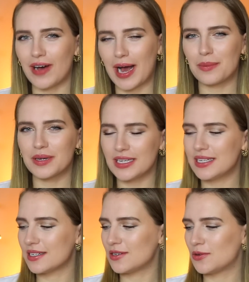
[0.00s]
warm
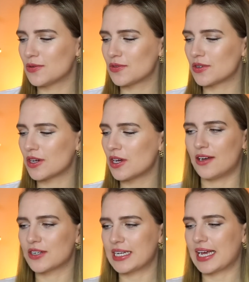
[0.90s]
riechenden Düfte.
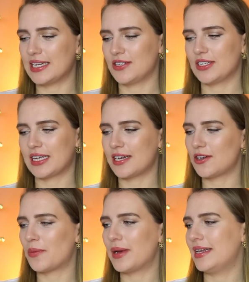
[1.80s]
Auch den kann ich euch gerne
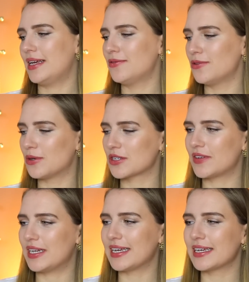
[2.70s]
nochmal in der Infobox
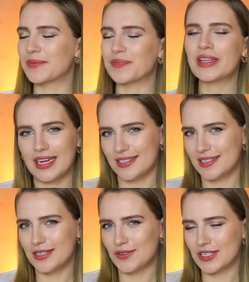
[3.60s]
verlinken. Als
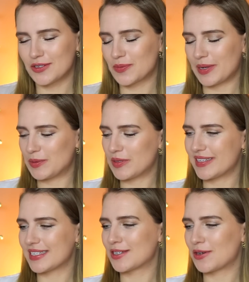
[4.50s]
Cindy und ich uns
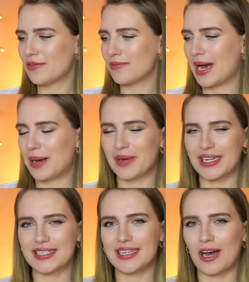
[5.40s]
beispielsweise getroffen haben,
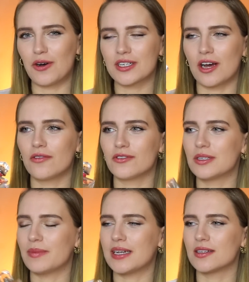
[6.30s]
hatte ich den auch drauf und sie
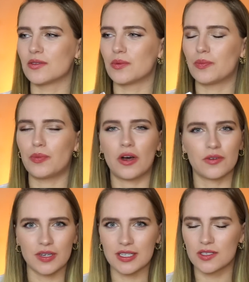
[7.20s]
meinte so, boah, du
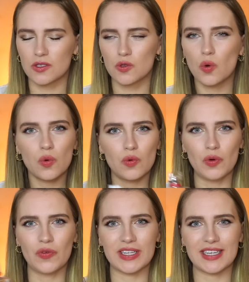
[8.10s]
riechst so
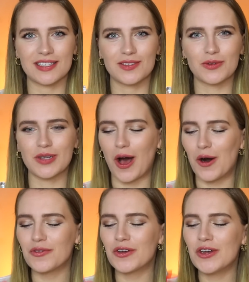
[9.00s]
gut, was hast du
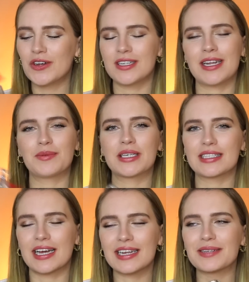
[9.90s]
drauf? Dann habe ich
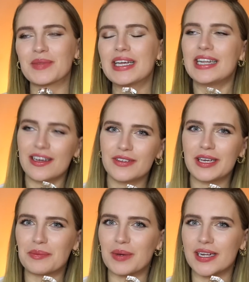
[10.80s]
gesagt, La Vie
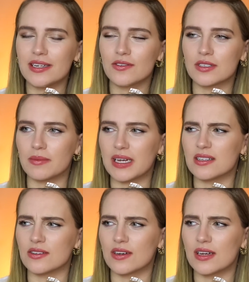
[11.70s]
est Belle und sie meinte
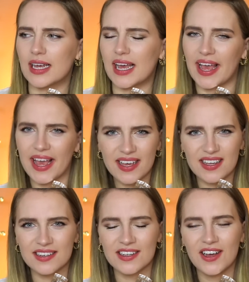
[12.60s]
so,
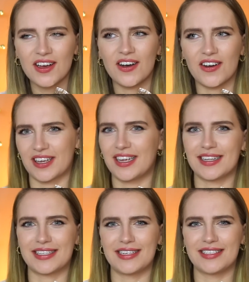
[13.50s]
echt? okay,
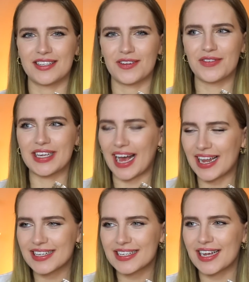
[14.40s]
das hätte sie jetzt irgendwie gar
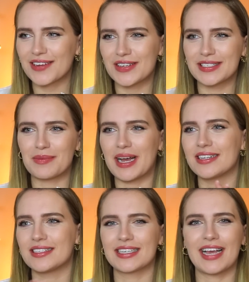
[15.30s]
nicht gedacht, weil sie
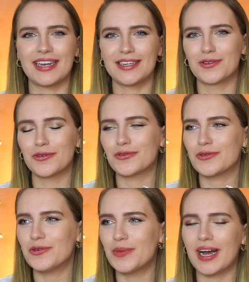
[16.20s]
meinte, sie kann den Duft
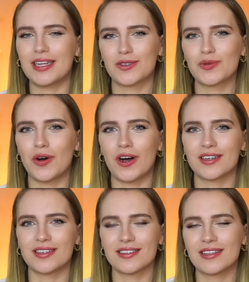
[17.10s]
überall
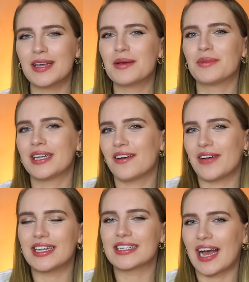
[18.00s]
zuordnen.
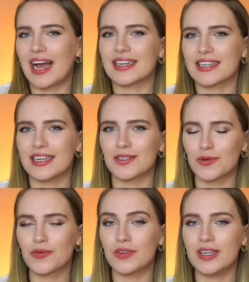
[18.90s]
Mittlerweile tragen den ja so
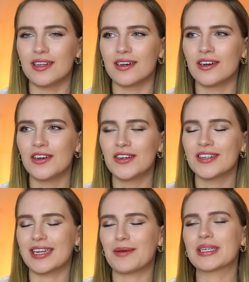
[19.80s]
viele.
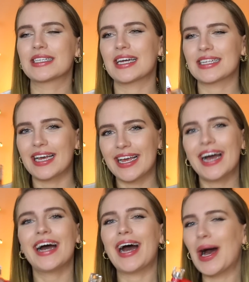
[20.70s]
Dann habe ich gesagt, ja, ja,
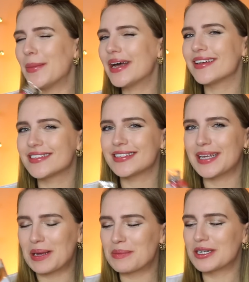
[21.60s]
aber das ist
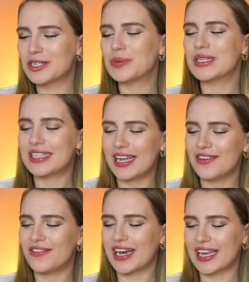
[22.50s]
eben eine
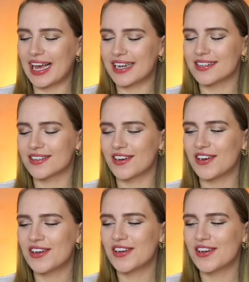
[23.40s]
spezielle Variante.